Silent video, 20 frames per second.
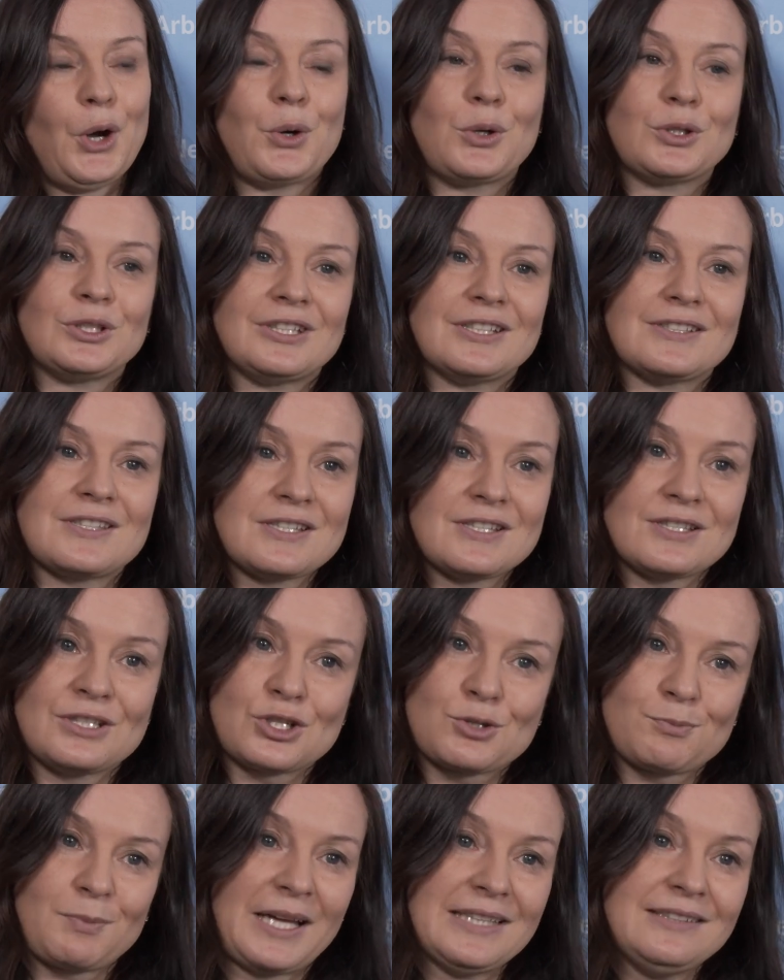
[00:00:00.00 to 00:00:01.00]
Und das ist
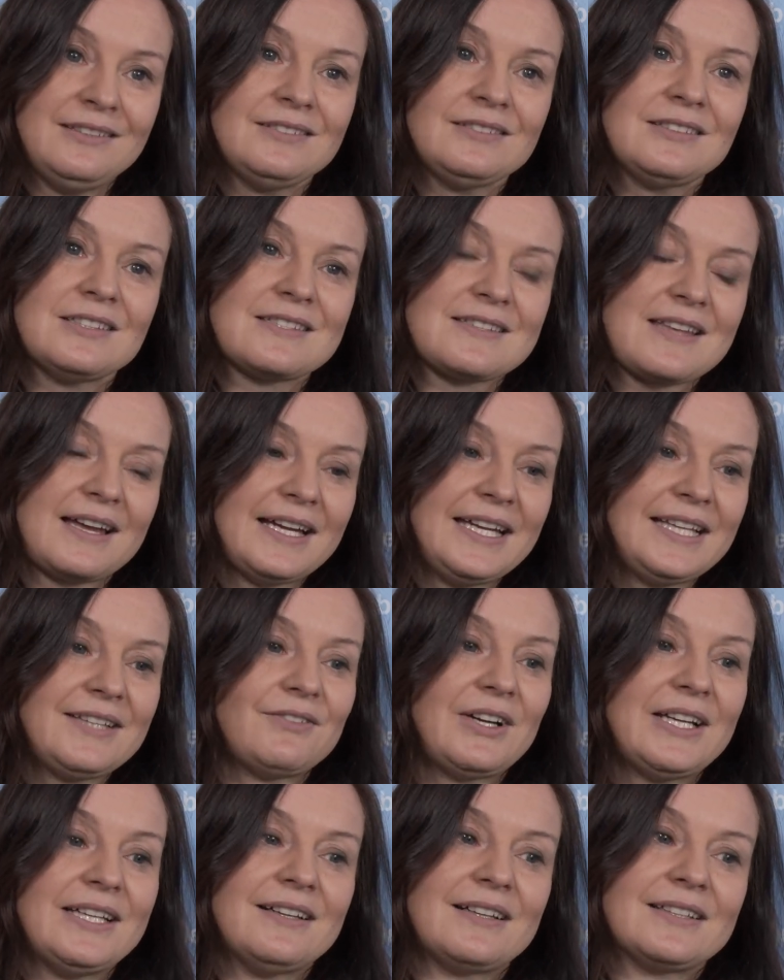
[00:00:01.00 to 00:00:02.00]
eine spannende
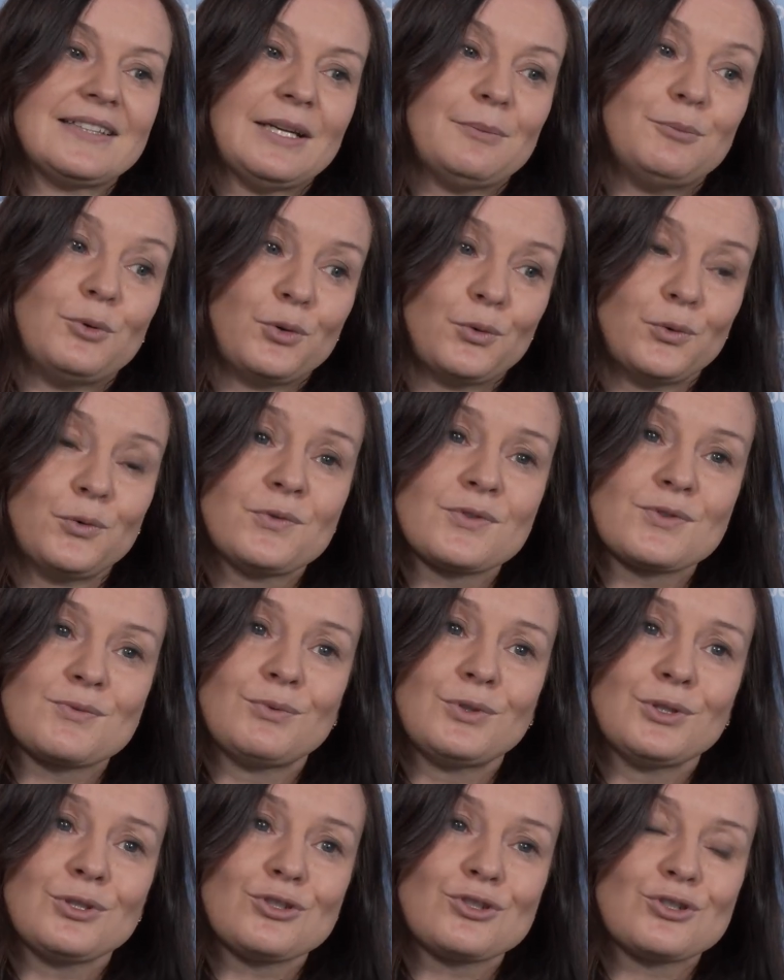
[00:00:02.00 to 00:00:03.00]
Zeit, weil ja der
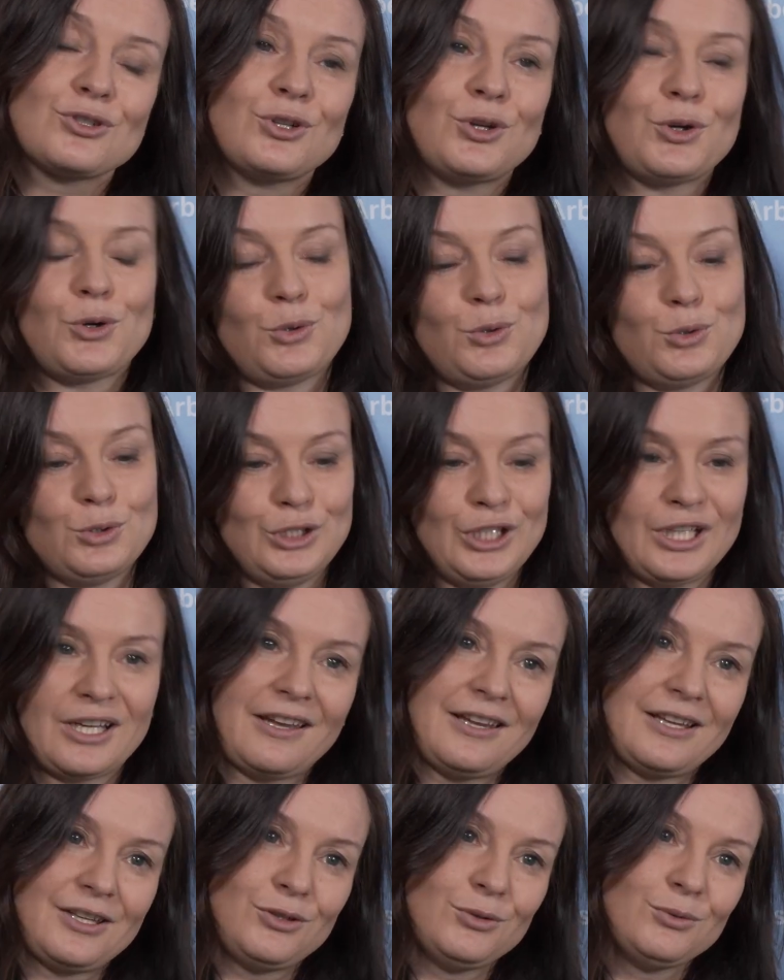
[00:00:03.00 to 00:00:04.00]
Berufswunsch und die
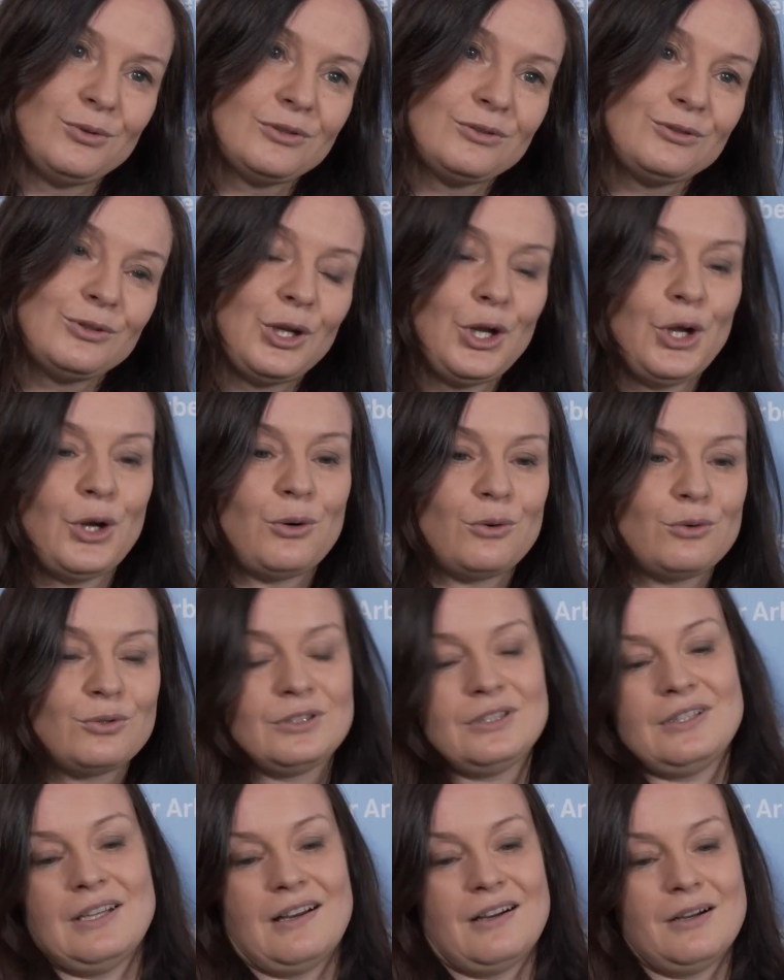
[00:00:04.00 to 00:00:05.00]
Region
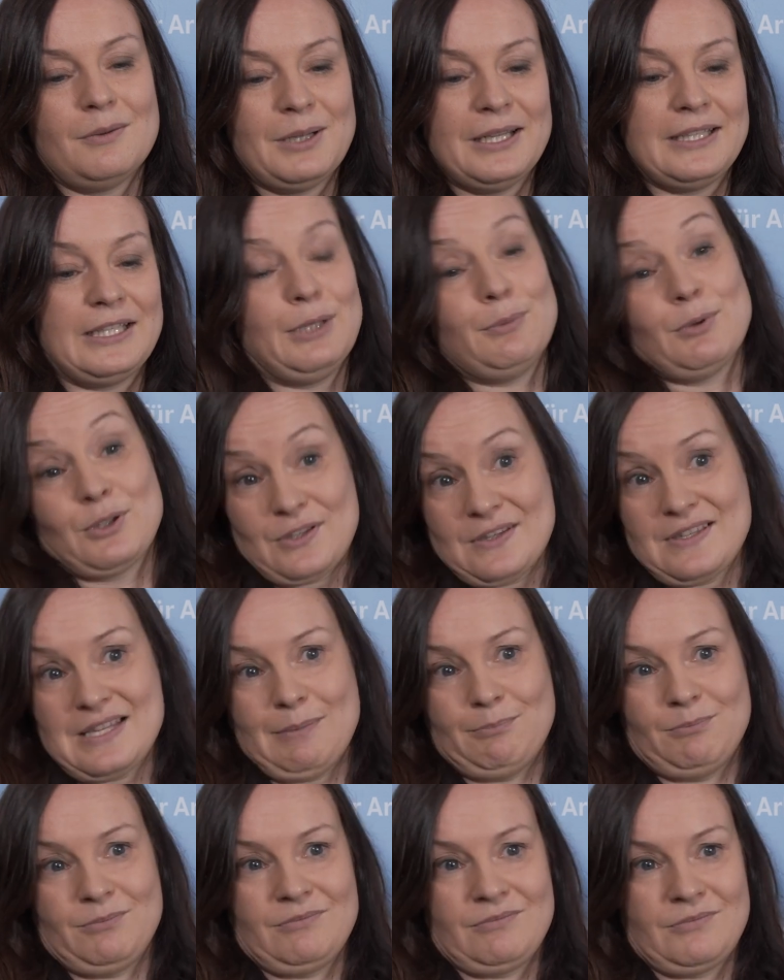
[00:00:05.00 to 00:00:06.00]
und der Arbeitgeber
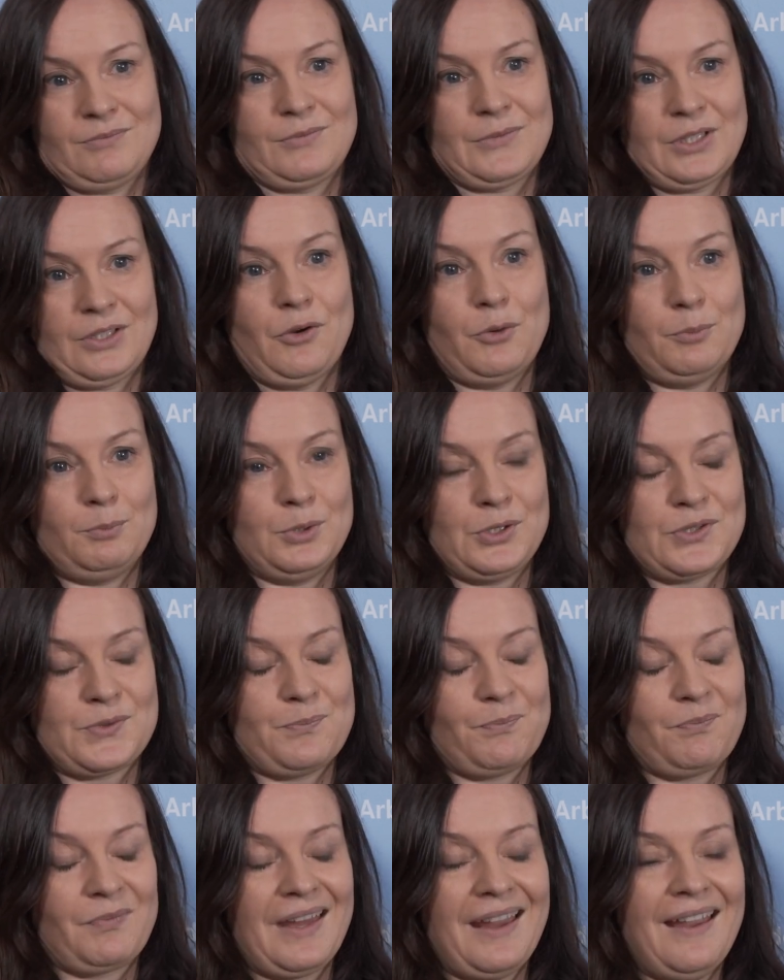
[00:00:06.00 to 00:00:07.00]
zusammenkommen müssen.